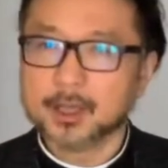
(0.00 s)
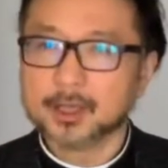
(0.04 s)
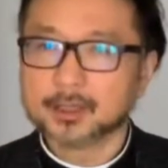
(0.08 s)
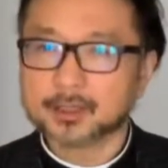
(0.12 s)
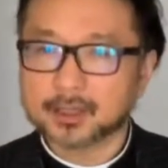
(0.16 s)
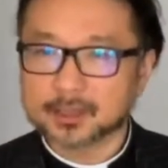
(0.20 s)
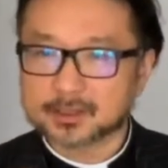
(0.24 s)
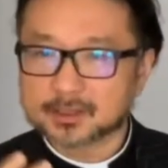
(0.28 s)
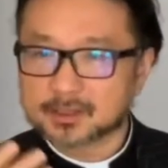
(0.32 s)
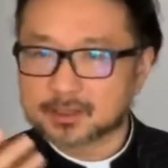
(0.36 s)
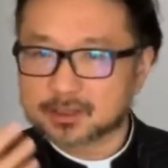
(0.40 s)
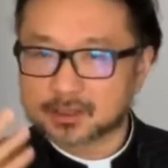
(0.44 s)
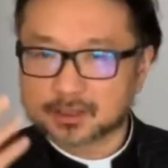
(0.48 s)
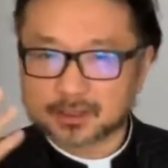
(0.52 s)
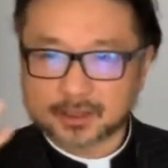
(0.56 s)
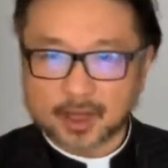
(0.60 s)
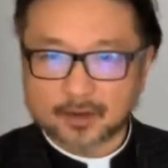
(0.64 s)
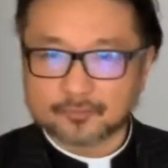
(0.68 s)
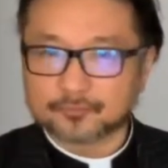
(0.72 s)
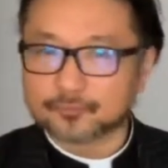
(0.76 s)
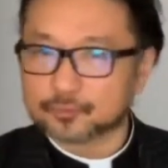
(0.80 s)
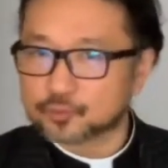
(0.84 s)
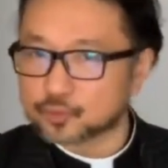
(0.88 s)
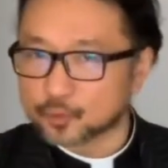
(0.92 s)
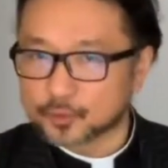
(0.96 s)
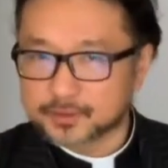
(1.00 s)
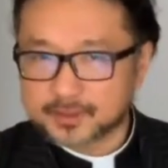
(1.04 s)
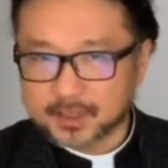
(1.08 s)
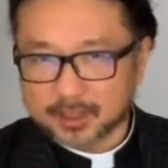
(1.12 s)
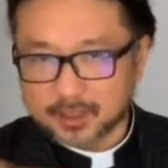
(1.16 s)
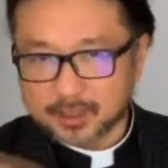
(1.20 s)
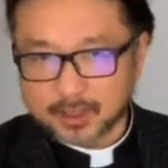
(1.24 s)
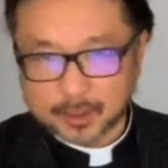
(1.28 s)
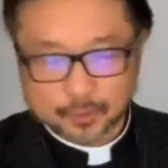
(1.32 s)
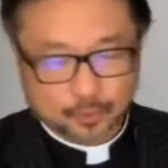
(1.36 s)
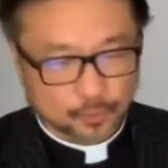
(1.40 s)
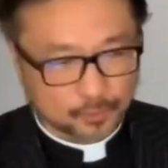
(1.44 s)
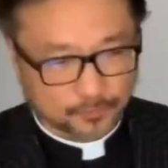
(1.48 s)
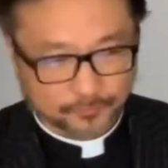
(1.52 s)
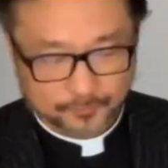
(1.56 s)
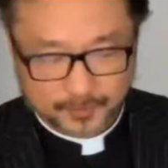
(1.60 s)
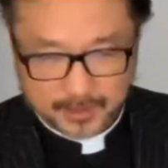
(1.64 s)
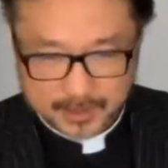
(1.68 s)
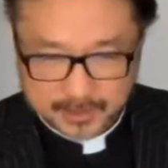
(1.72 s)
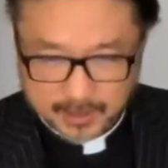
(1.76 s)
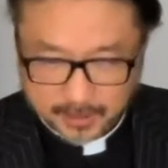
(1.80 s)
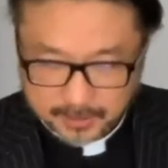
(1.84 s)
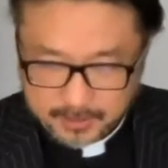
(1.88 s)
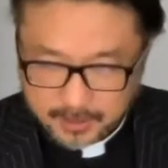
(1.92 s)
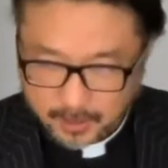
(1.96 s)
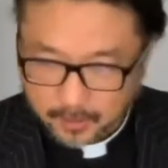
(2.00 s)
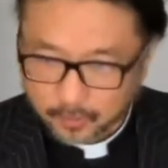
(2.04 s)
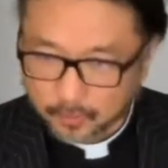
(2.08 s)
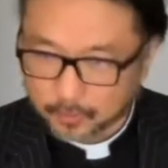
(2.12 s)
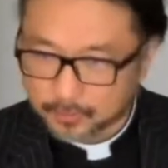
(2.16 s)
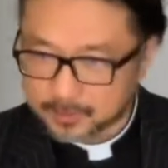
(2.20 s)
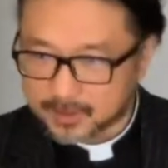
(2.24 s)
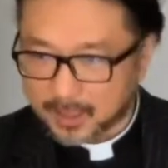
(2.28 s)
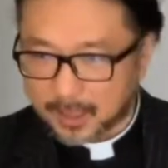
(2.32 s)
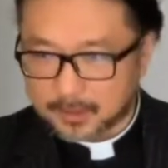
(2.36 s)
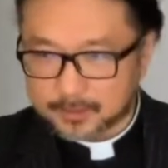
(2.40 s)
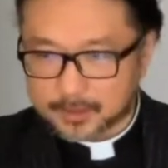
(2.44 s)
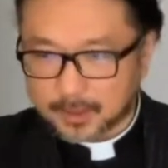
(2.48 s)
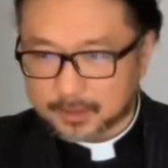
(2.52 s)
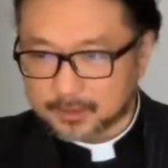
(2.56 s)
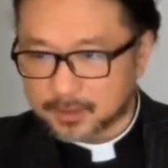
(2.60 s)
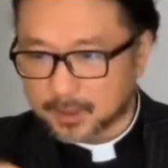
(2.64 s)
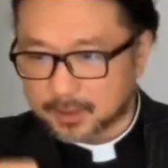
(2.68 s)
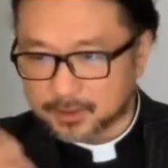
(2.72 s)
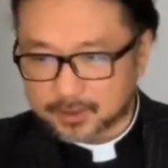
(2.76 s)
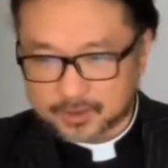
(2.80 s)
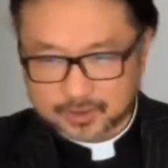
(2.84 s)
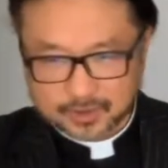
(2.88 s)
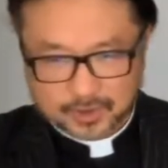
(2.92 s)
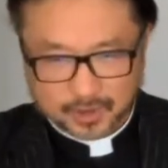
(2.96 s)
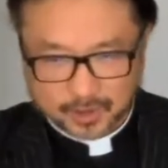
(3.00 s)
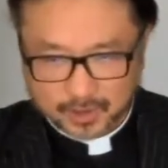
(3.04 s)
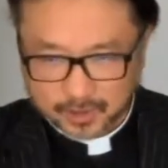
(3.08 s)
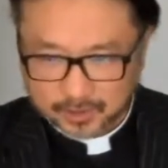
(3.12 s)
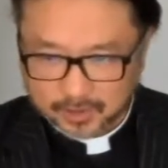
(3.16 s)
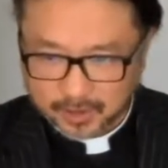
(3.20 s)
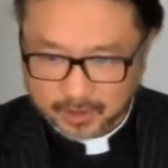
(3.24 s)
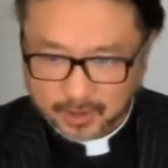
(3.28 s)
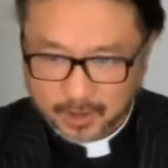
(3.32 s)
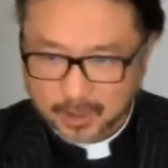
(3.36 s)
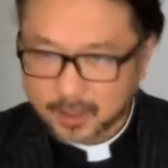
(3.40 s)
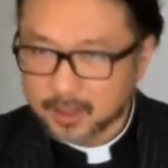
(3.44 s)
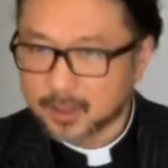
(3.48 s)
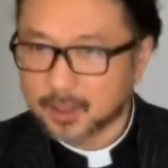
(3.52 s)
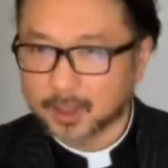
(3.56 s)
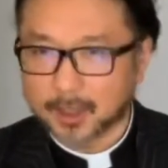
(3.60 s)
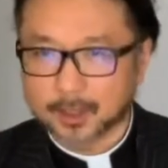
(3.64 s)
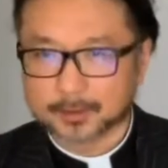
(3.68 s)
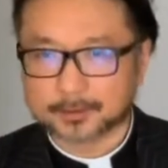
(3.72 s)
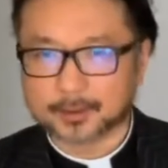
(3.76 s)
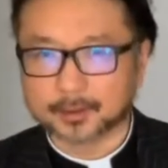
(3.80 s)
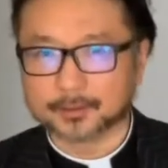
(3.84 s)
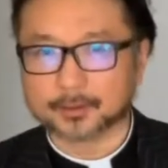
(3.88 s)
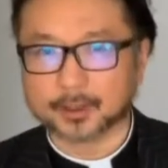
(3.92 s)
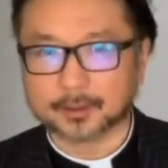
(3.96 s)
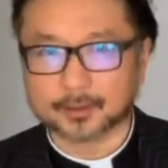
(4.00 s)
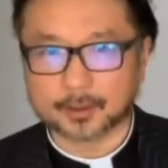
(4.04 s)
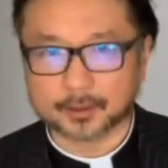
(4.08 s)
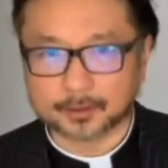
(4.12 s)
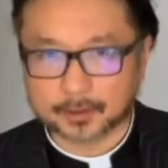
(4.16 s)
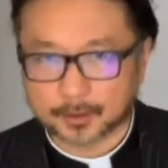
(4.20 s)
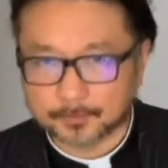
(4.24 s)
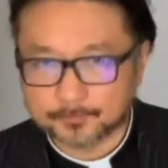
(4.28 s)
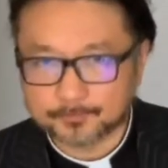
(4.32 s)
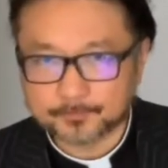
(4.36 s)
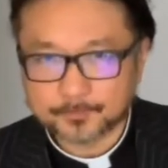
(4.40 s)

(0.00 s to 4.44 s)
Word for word: 她丈夫做生意也做得非常成功，常常在世界各地啊，等等等等。